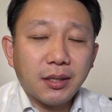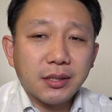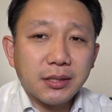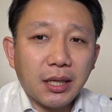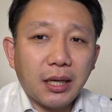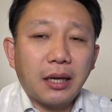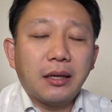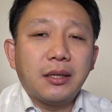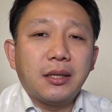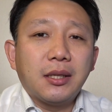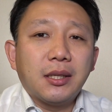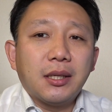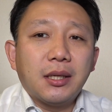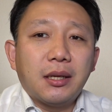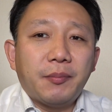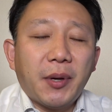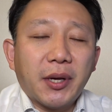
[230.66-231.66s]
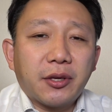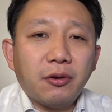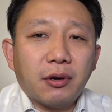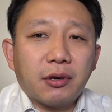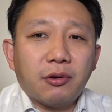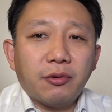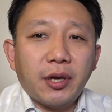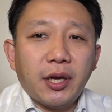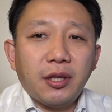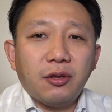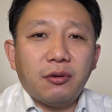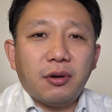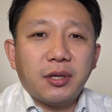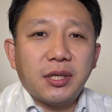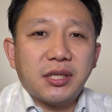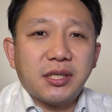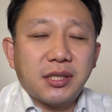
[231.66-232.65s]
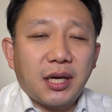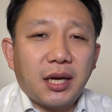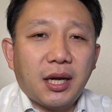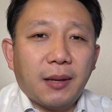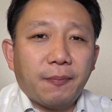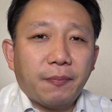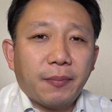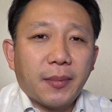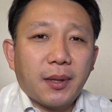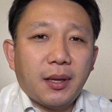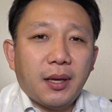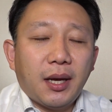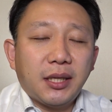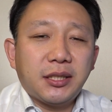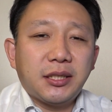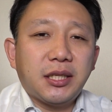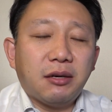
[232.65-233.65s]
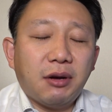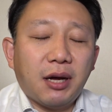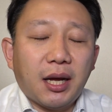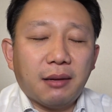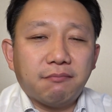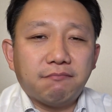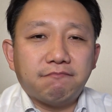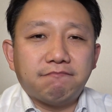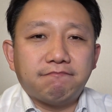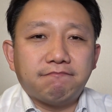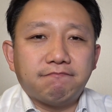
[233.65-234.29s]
さあまあ今日はこの辺で終わりですが、えー、明日は